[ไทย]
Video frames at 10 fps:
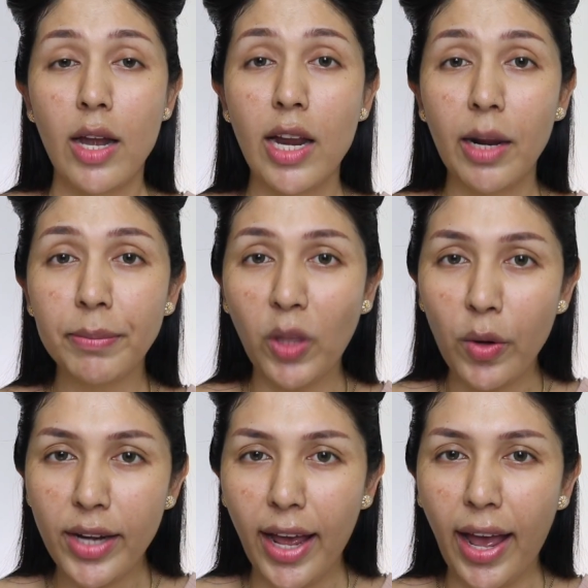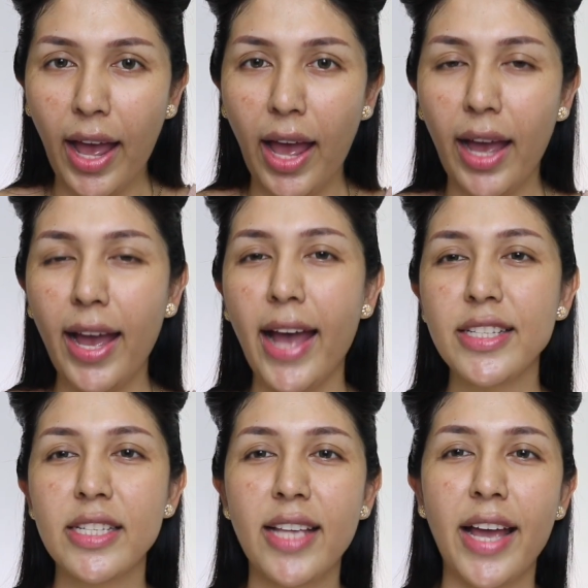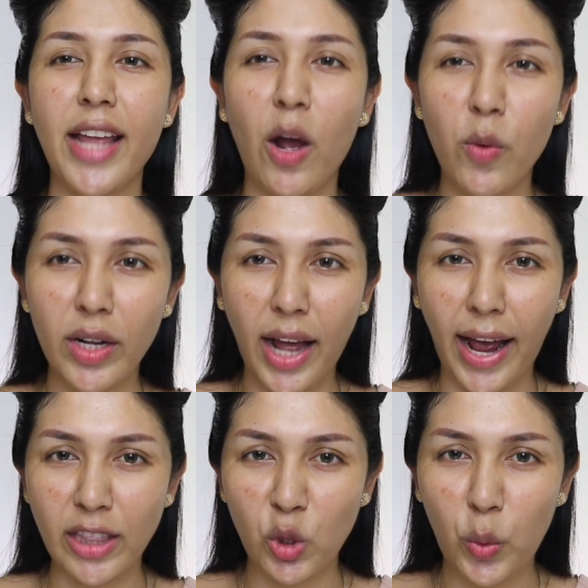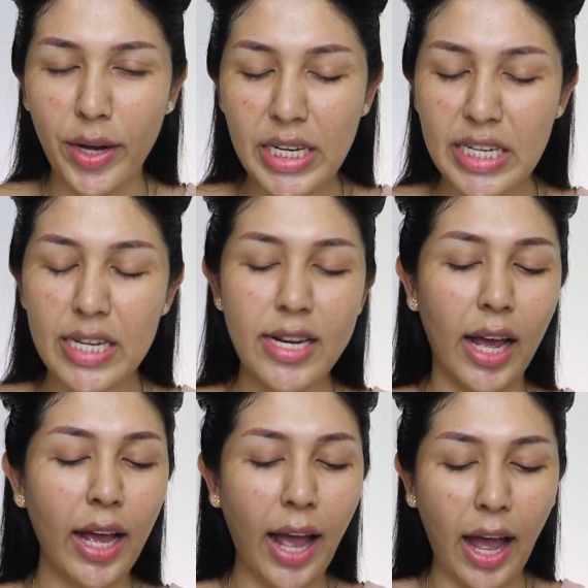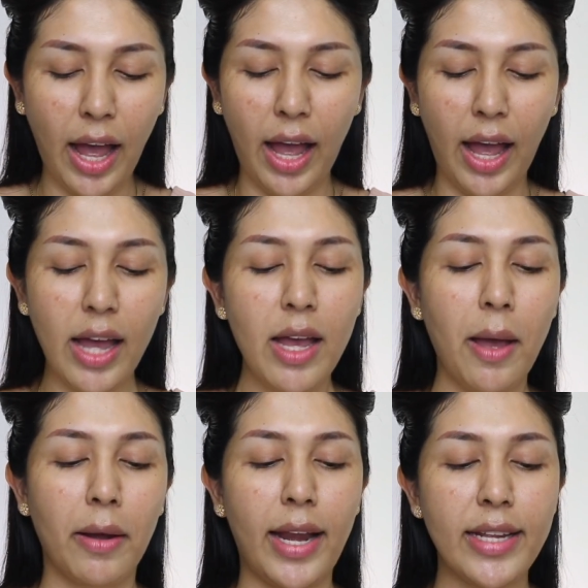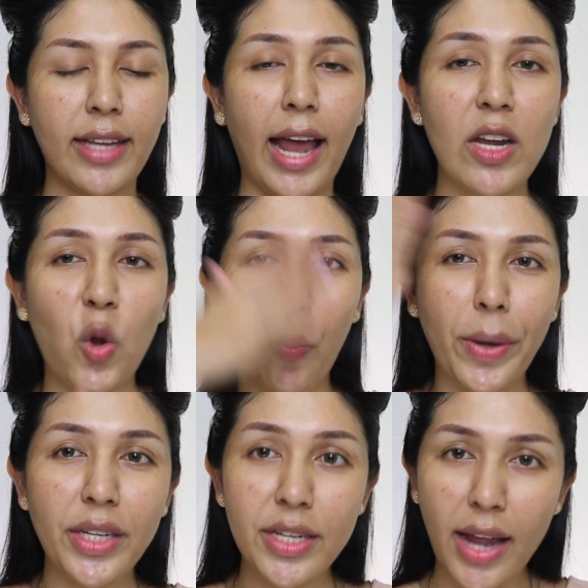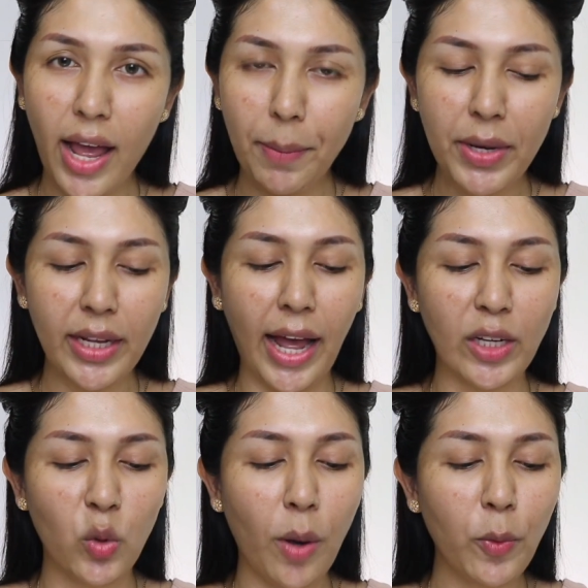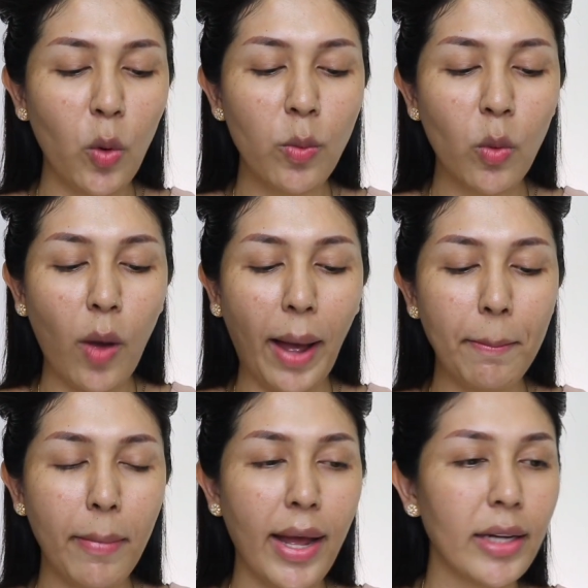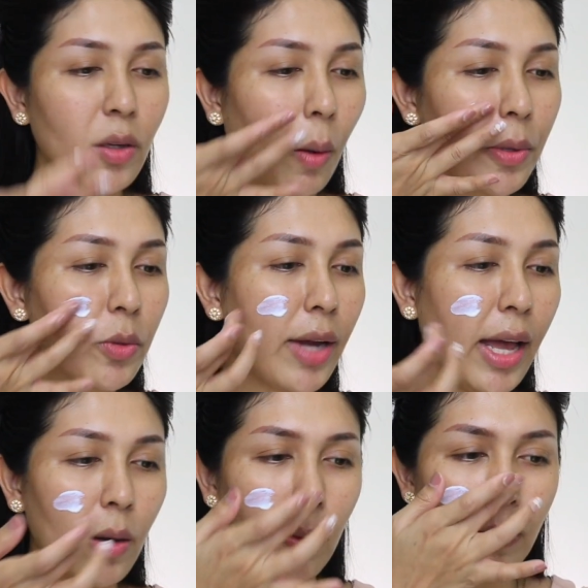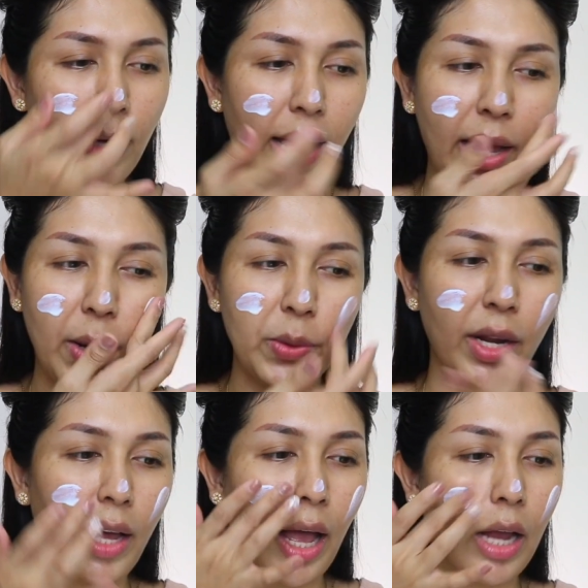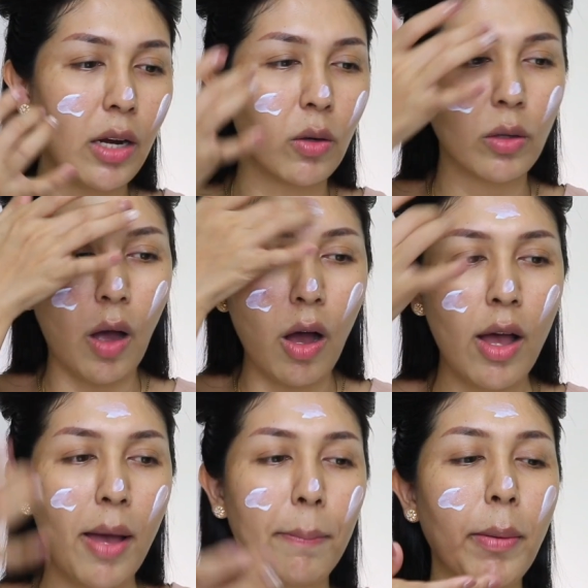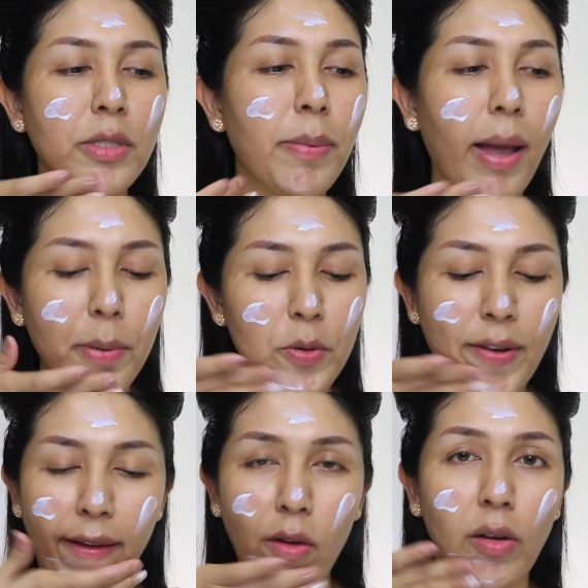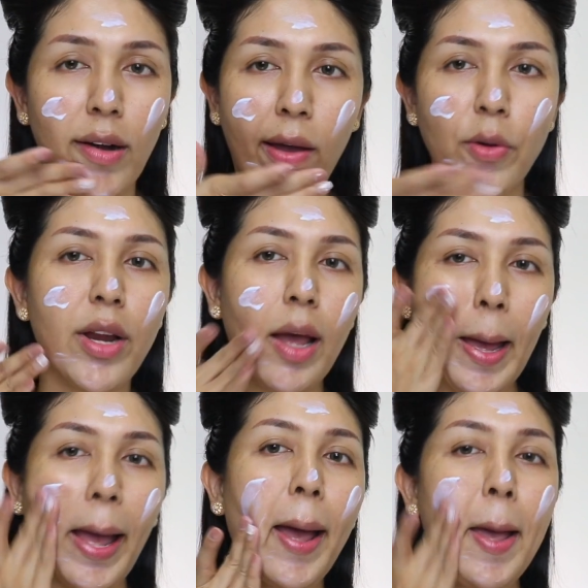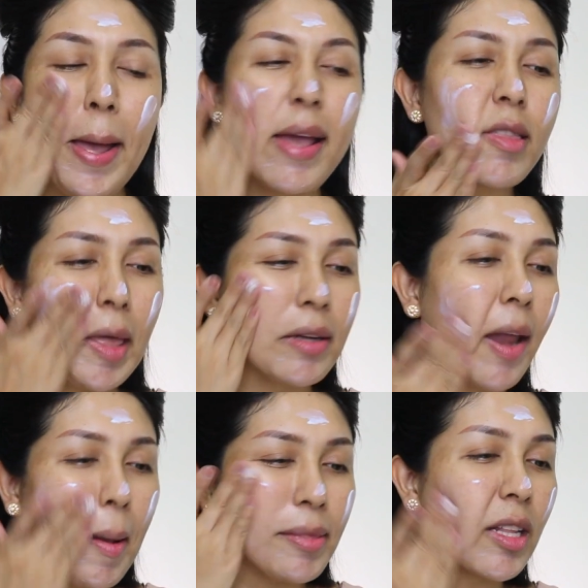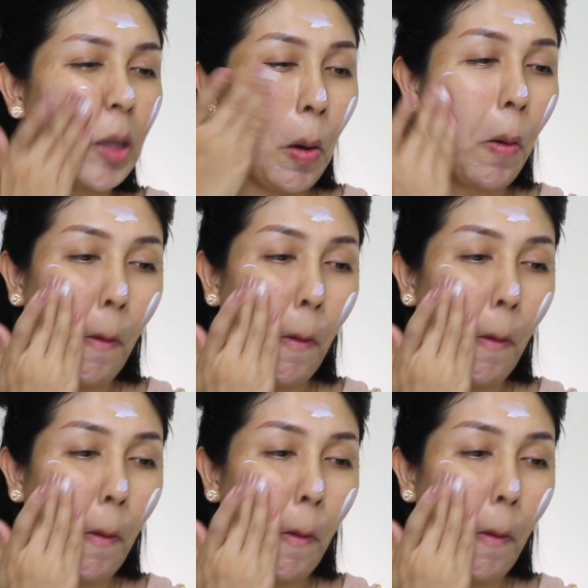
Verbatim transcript: เริ่มต้นนะคะข้าจะใช้อวกาศตัวนี้นะคะในการลงไปที่หน้าเพื่อการควบคุมความมันของผิวหน้าของเรานะคะแล้วก็ปรับสภาพผิวหน้าของเรานะคะให้แต่งหน้าติดโท